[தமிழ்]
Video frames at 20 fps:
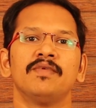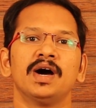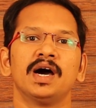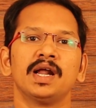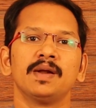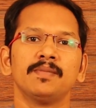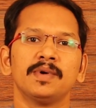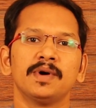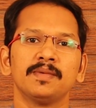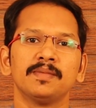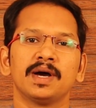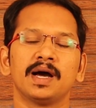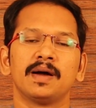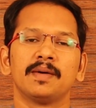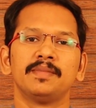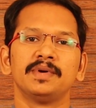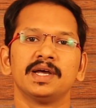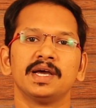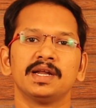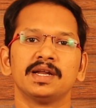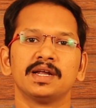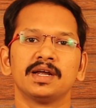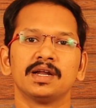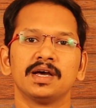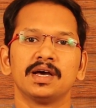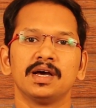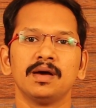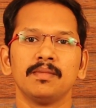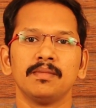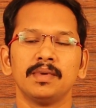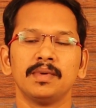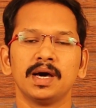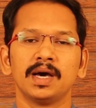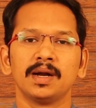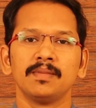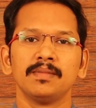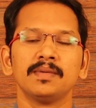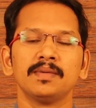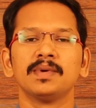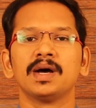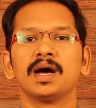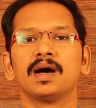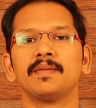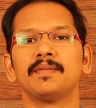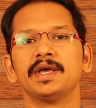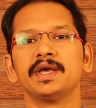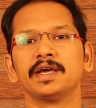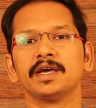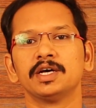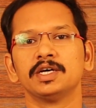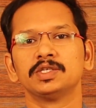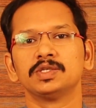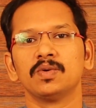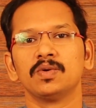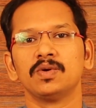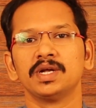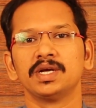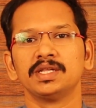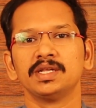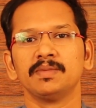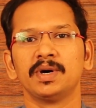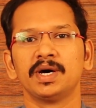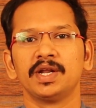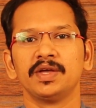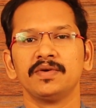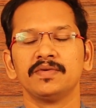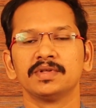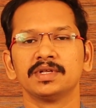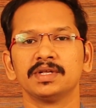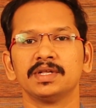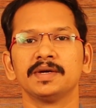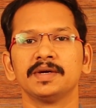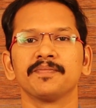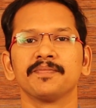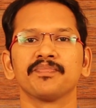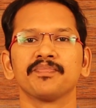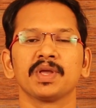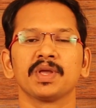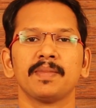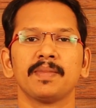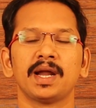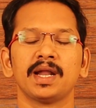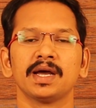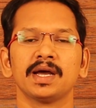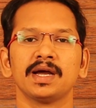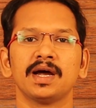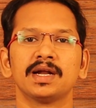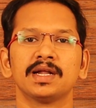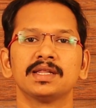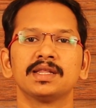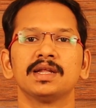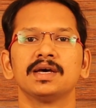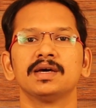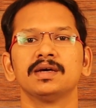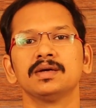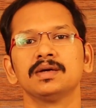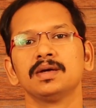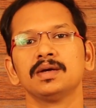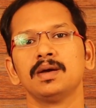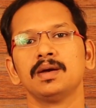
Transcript: வர்மம் அப்படின்னா என்னென்னா மர்மம் அப்படிங்கிற சொல்லேருந்து மறி வந்தது பழங்காலத்தில்